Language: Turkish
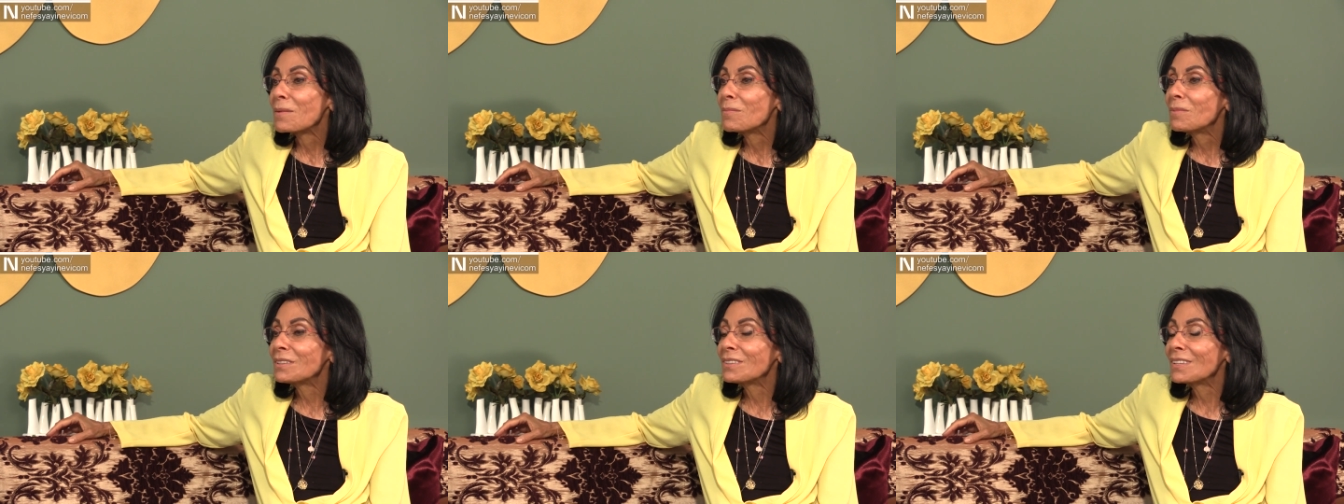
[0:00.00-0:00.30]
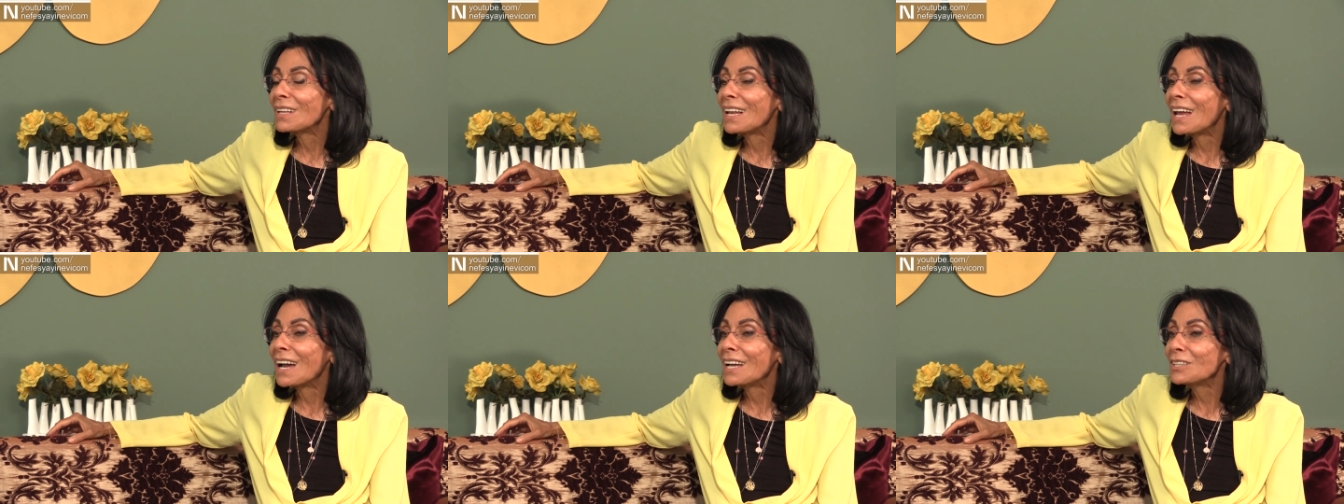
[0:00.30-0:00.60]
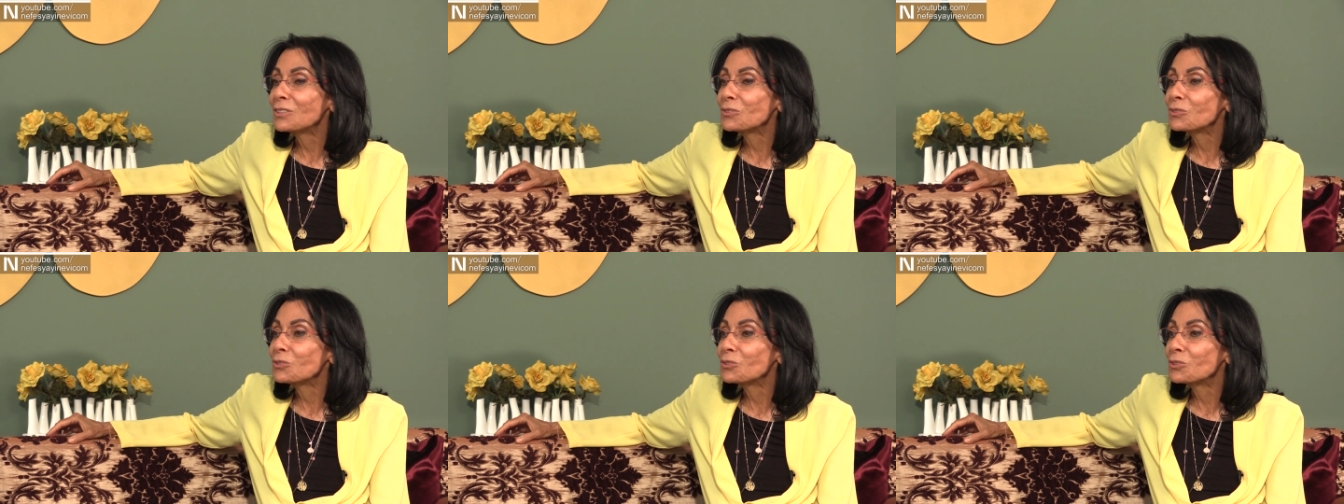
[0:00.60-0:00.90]
Mesela
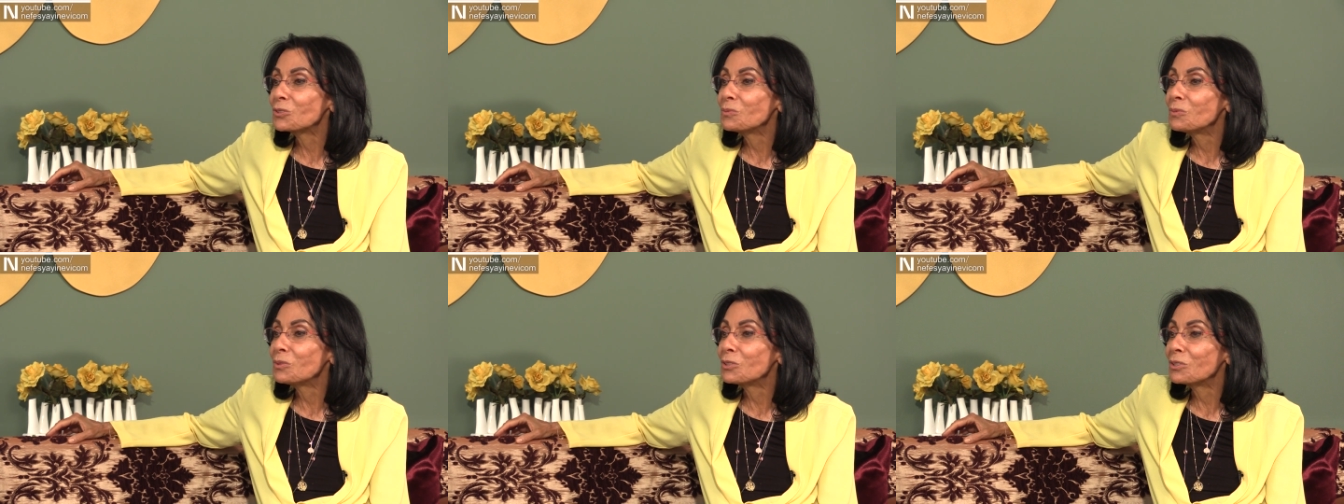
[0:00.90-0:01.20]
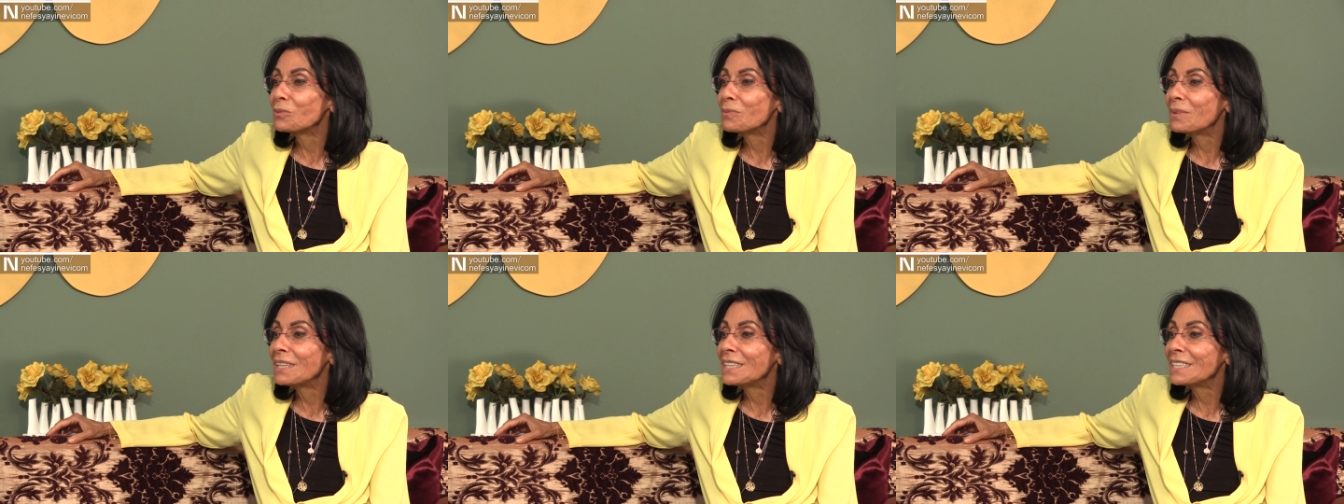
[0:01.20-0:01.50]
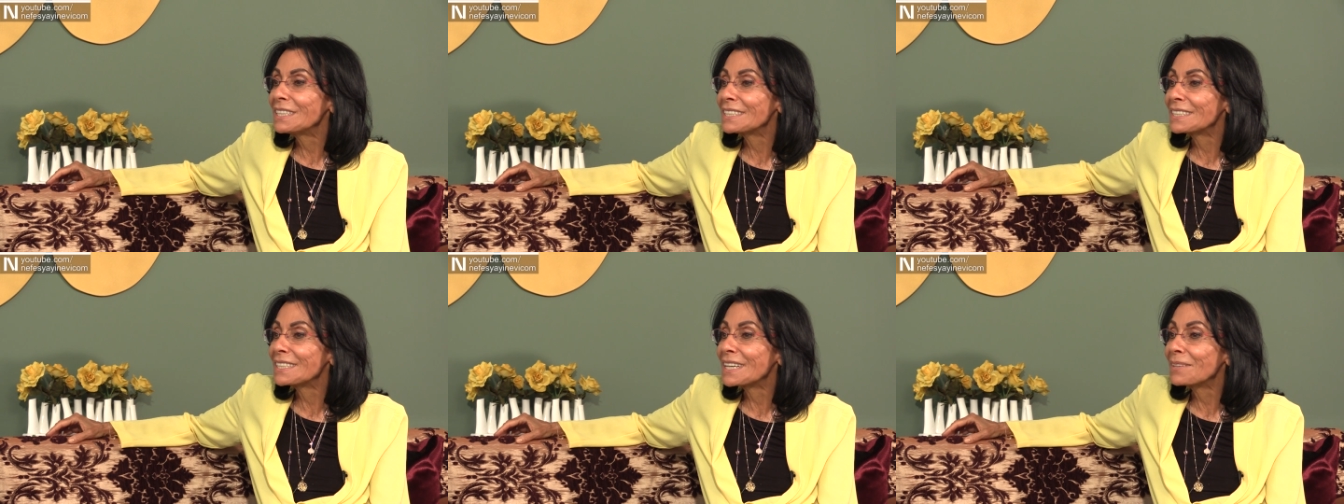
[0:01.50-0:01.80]
hiç unutmuyorum
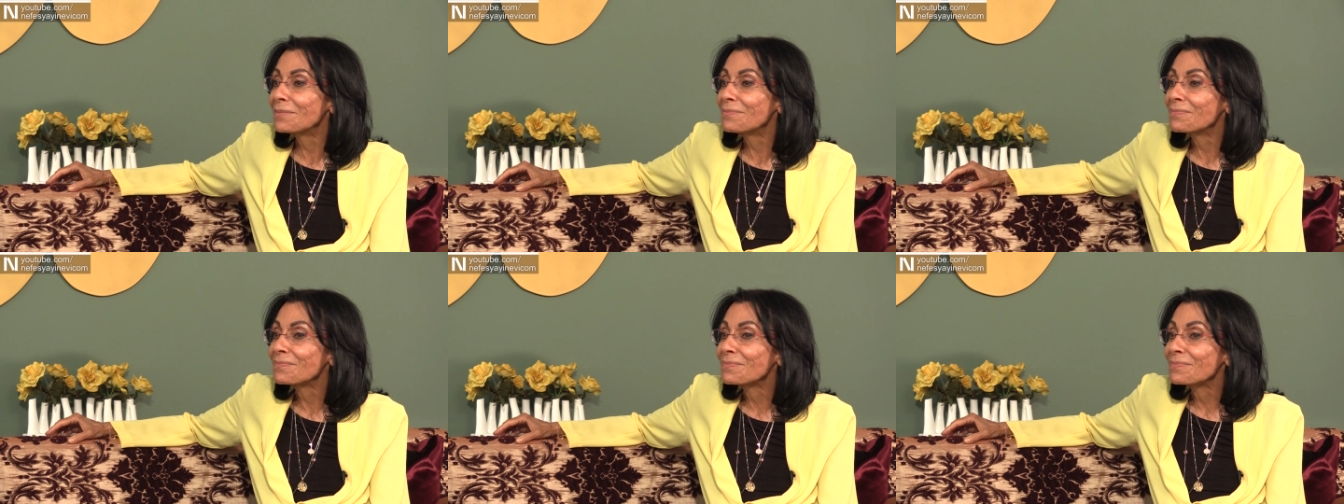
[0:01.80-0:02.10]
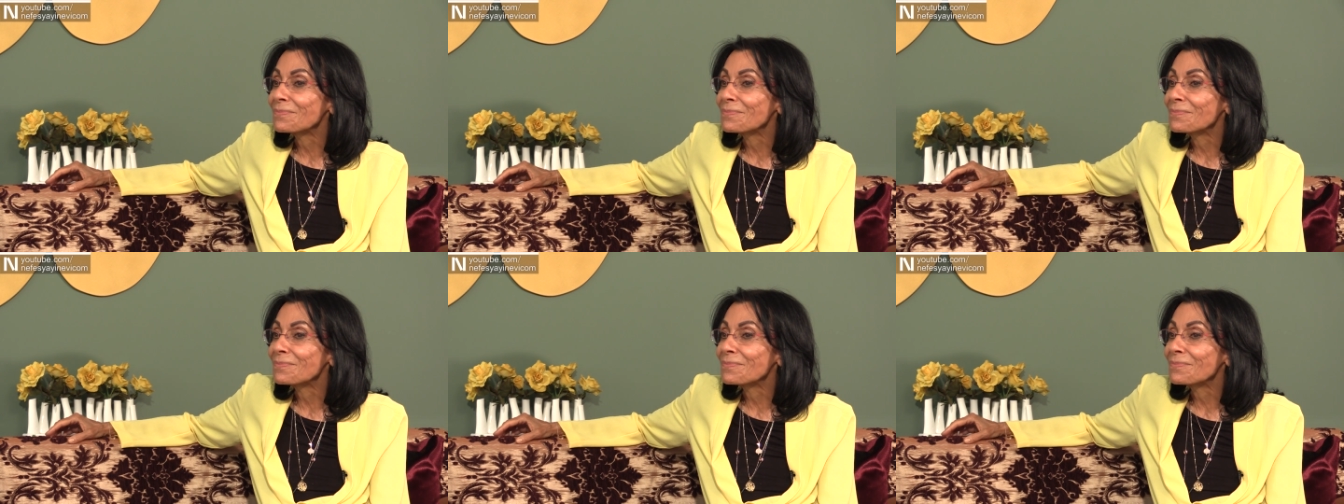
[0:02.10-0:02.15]
eniştem